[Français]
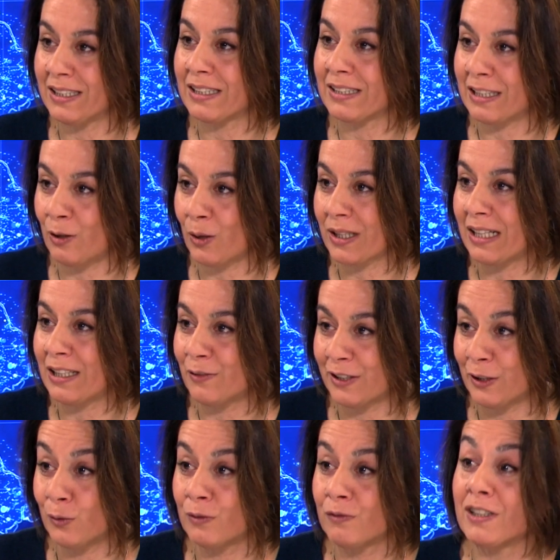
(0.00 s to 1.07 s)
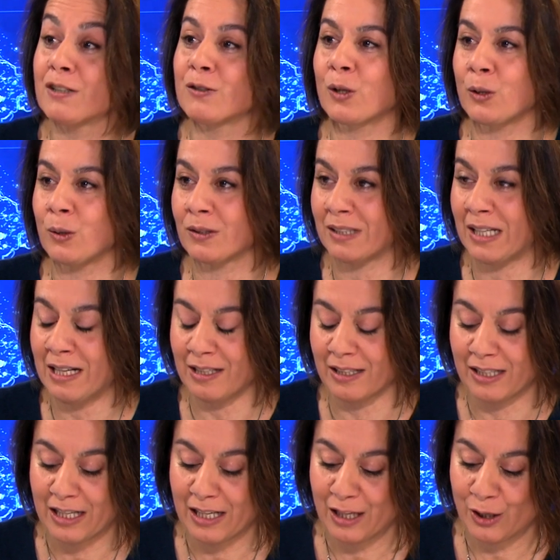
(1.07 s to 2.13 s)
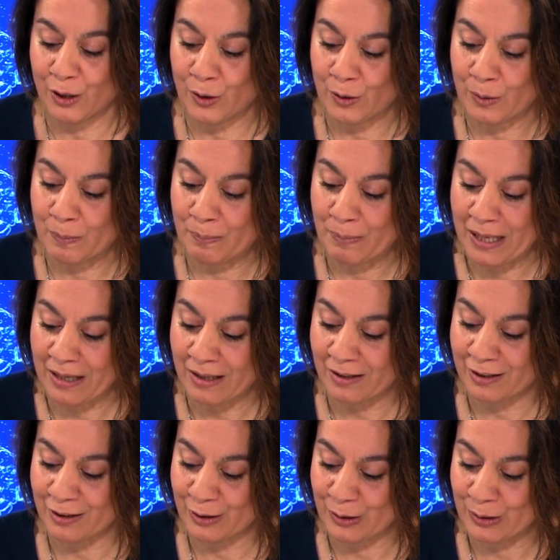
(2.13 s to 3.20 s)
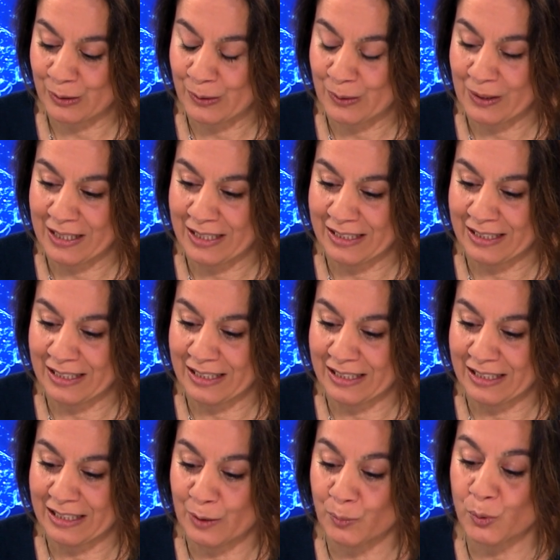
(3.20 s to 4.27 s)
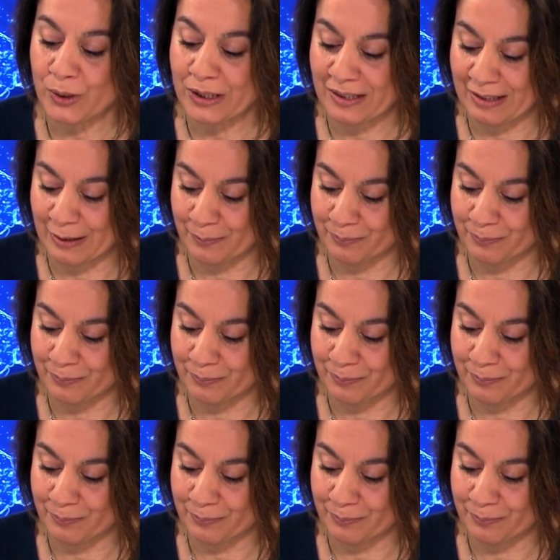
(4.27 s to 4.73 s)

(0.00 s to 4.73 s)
qui est alors qualifiée de vice orientale par les, les, puritains. Vice,